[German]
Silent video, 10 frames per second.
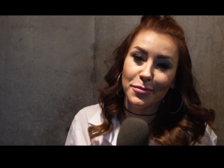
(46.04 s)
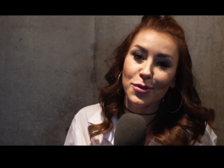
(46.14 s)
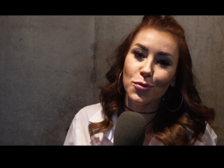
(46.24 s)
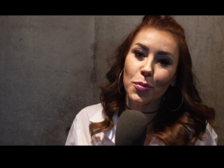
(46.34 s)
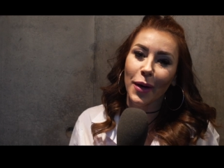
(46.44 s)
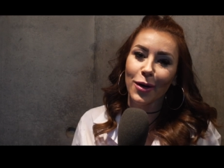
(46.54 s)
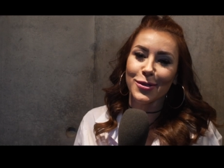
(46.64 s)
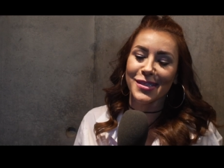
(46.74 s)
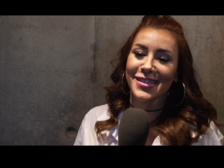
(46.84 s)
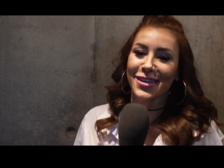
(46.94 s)
Super
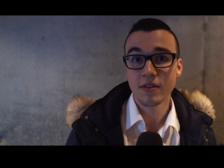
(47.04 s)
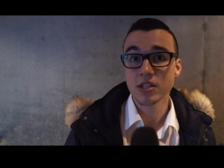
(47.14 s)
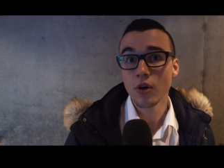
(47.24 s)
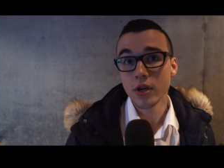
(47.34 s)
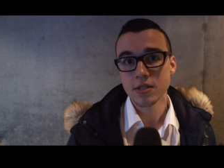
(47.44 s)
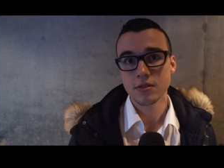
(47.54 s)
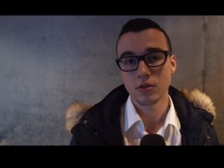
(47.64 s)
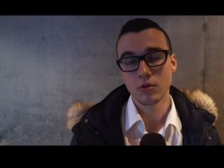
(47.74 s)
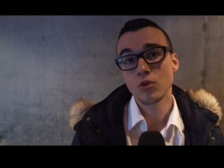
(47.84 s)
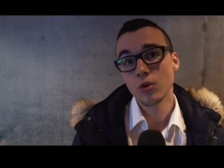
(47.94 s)
lustig. Was Neues
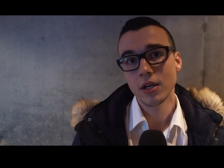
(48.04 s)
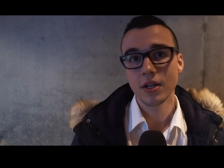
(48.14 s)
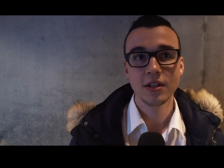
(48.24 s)
und cool